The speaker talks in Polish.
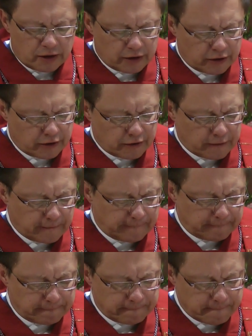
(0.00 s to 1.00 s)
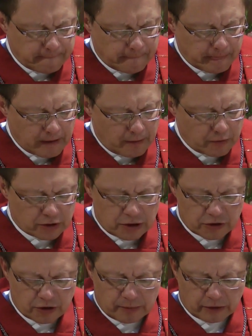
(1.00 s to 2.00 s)
Y,
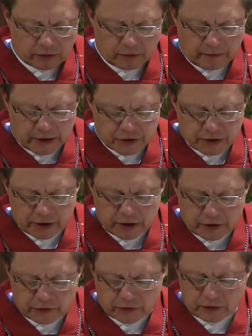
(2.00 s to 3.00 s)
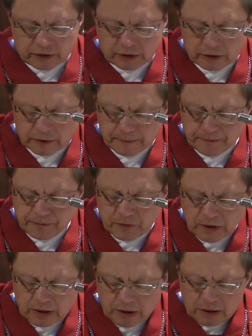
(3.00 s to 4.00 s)
myślę, że bardzo ważne jest y,
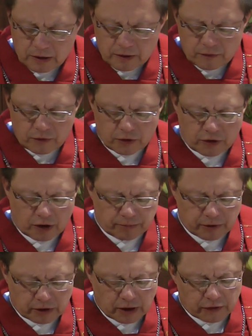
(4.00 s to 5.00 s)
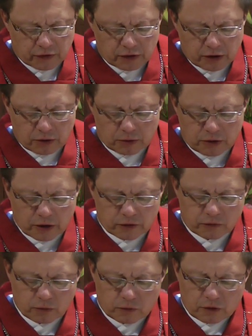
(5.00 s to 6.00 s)
w interpretacji tego
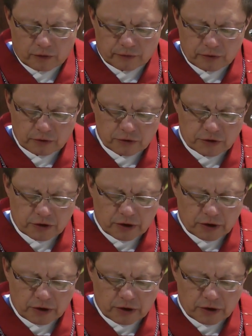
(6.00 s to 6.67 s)
tekstu cofnąć się